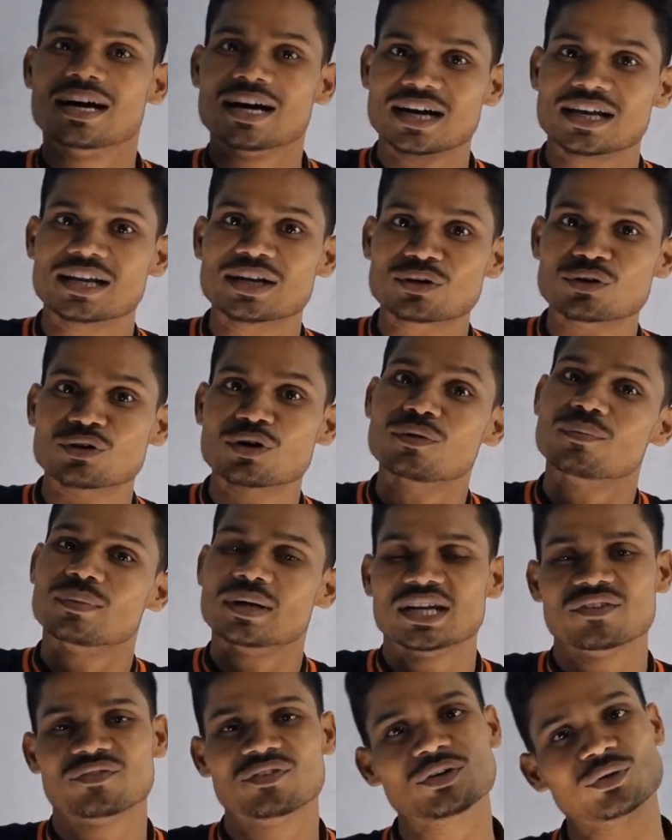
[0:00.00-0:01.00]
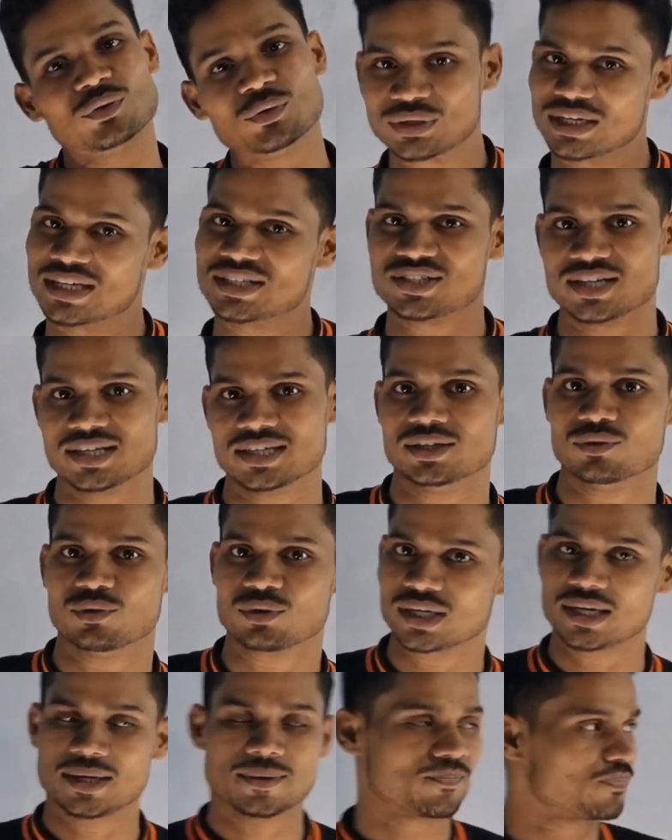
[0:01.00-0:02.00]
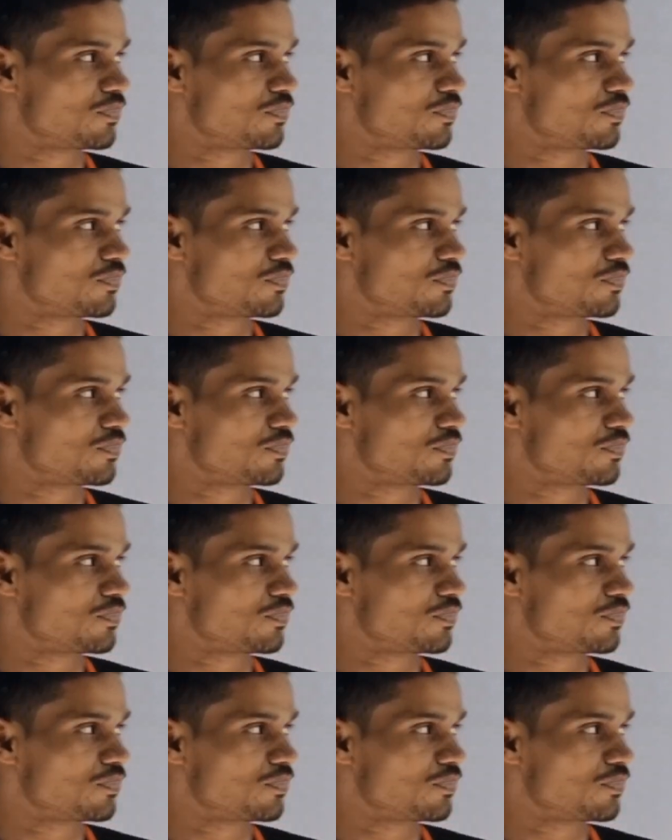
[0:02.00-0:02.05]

हर एक को बेनिफिट होना चाहिए ओके